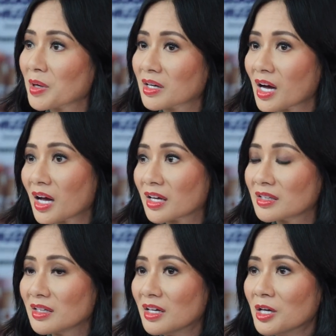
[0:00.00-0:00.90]

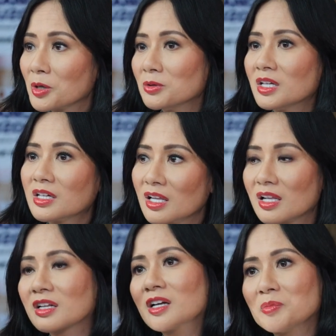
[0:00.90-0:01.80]
pagkain, kundi
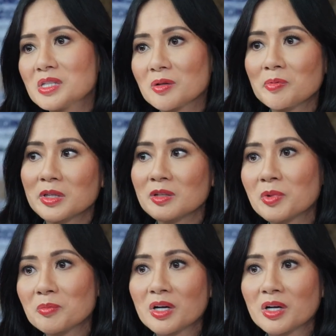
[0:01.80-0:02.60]
kilala rin kami sa iba't ibang